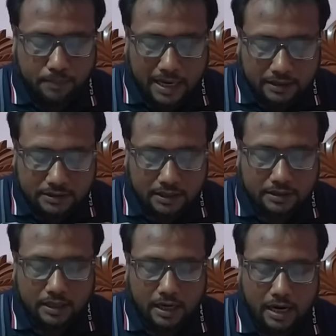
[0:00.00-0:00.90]
পাঁচ
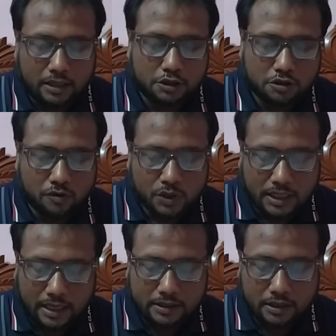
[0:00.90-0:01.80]
হাজার আটশো
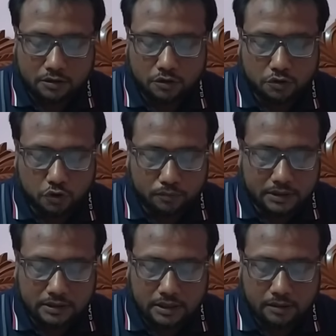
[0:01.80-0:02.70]
ষাট হেক্টর
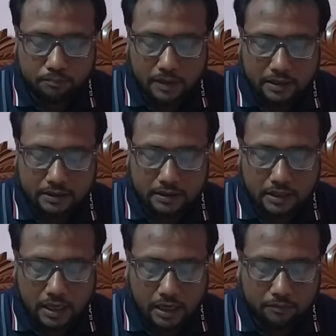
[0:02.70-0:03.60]
জমিতে পাটের
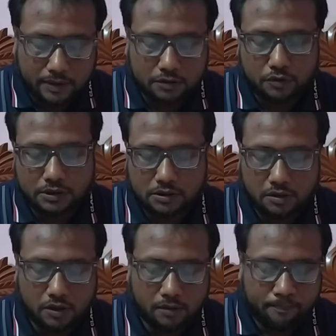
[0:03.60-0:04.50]
আবাদ
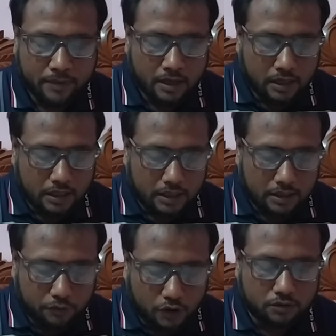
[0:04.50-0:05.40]
হয়েছিল
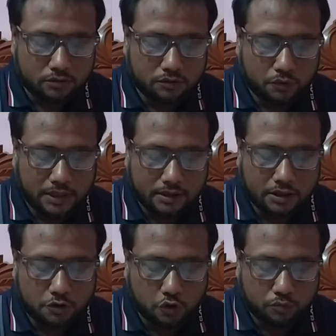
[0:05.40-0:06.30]
এবং দুই
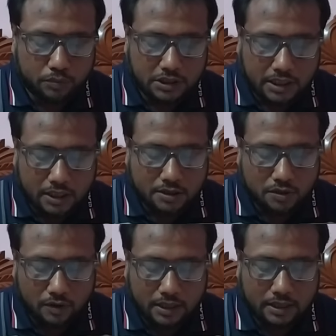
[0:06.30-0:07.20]
সালে
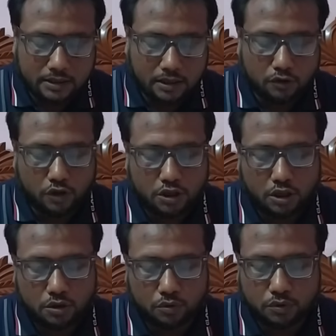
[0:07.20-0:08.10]
ছয় হাজার
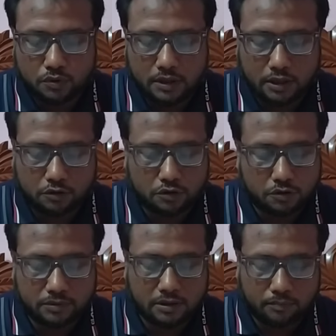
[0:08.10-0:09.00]
নয়শো সত্তর হেক্টর
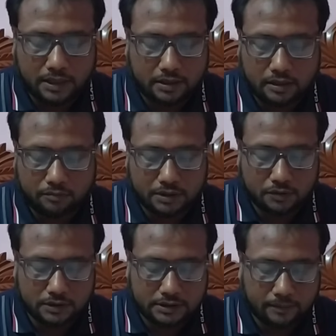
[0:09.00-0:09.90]
জমিতে পাটের আবাদ
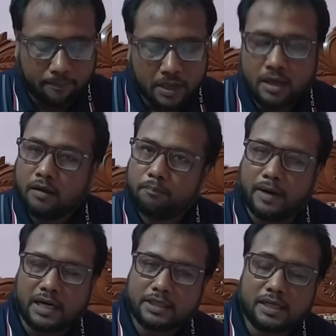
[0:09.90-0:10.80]
হয়েছে
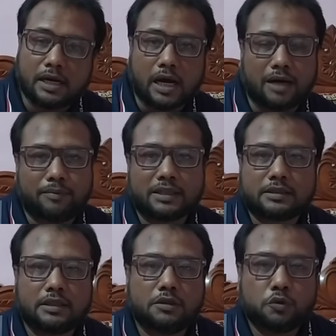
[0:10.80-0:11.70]
পাটের আবাদ
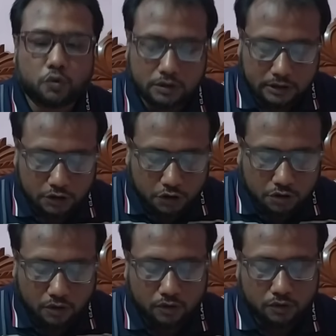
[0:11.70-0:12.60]
কিন্তু
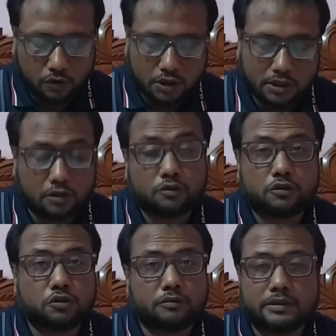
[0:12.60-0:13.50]
তিনশো দশ
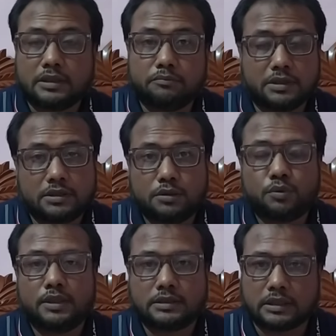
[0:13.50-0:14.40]
হেক্টর জমিতে বেশি
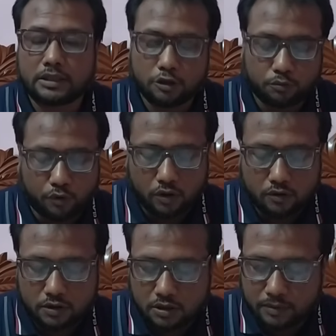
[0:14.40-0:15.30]
হয়েছে কিন্তু
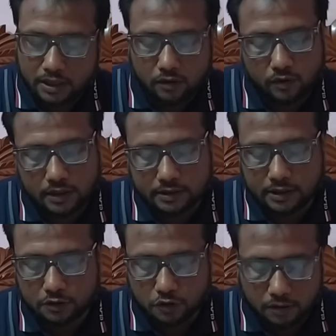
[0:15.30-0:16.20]
ফলনের বেলায়
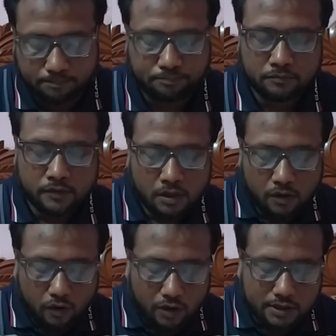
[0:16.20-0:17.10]
অনেকটাই কম
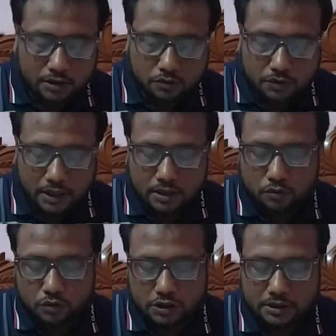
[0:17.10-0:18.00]
অর্থাৎ
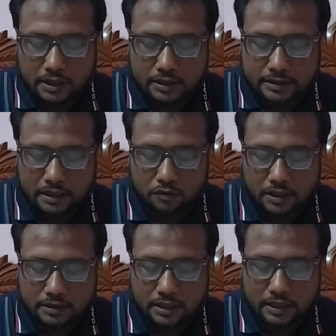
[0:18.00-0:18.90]
দুই সালে তেরো
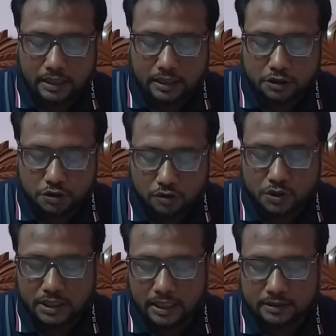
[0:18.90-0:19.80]
হাজার একশো
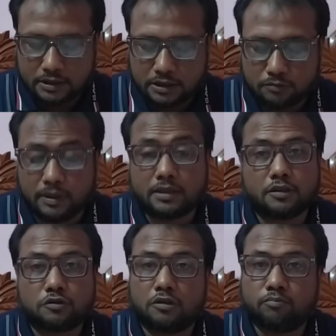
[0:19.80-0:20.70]
সাঁত্রিশ
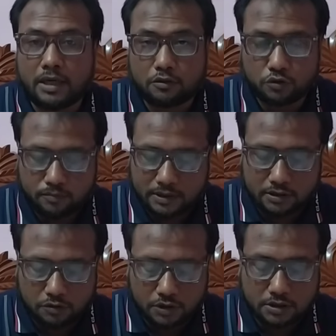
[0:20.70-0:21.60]
মেট্রিক টন পাট
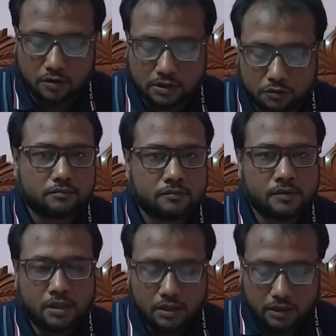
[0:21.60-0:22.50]
উৎপাদিত হয়েছিল কিন্তু
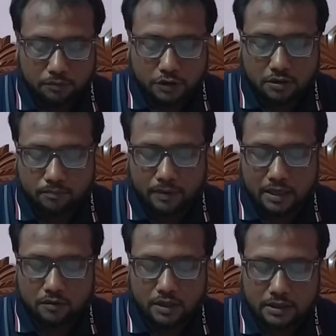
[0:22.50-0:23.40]
এবছর
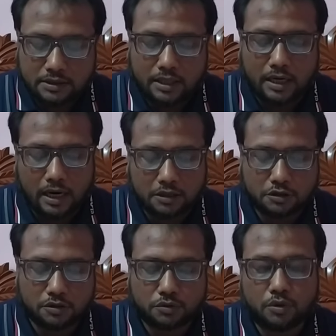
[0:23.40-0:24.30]
বারো হাজার
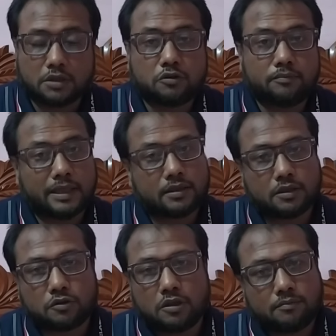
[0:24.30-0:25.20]
আটশো চুহাত্তর
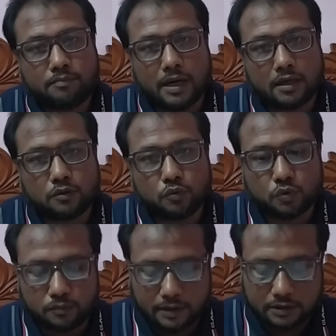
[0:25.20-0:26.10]
মেট্রিক টন পাট
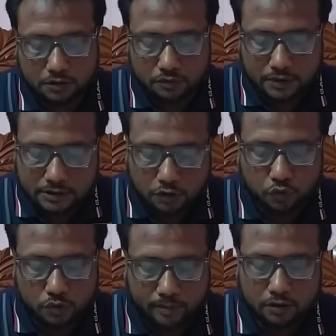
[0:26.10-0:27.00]
উৎপাদিত হয়েছে
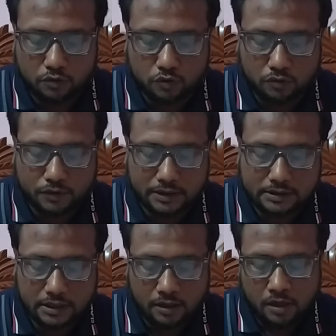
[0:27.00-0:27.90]
উৎপাদন কম
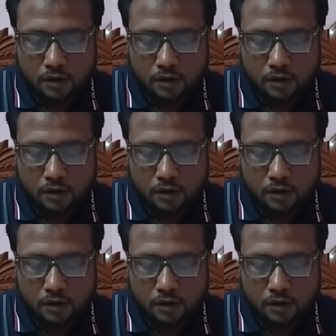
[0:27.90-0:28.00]
হয়েছে